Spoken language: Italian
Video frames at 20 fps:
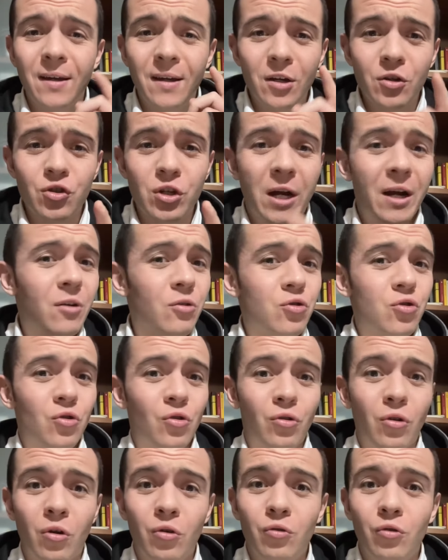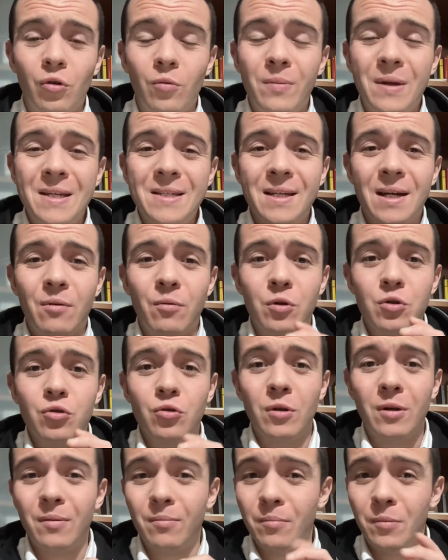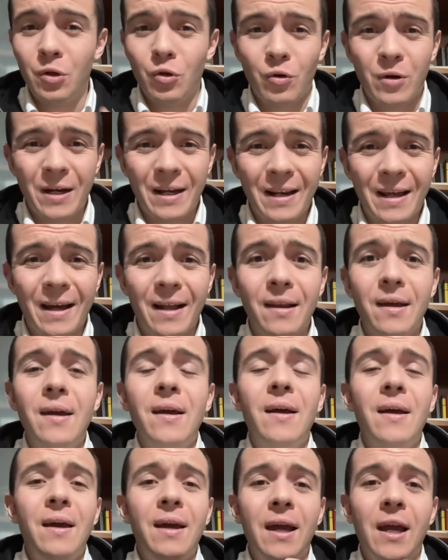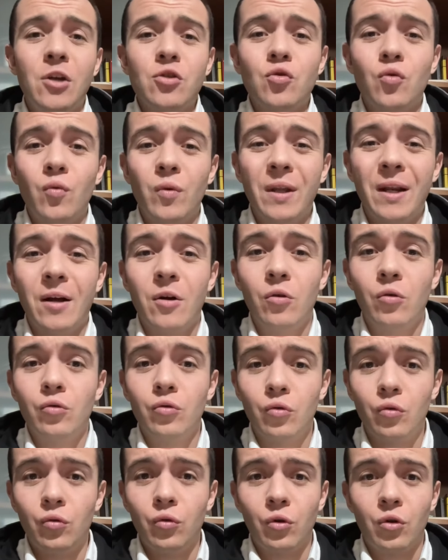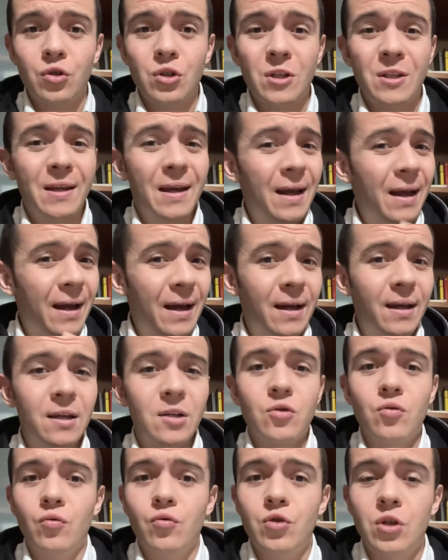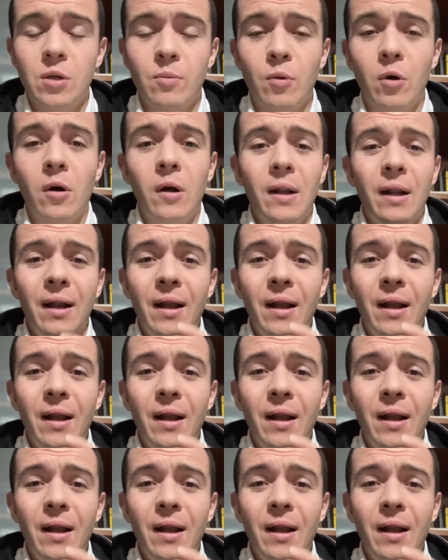Ciao, sono Dr. Besca, questo è il mio canale e su cui racconto curiosità anche sul cibo.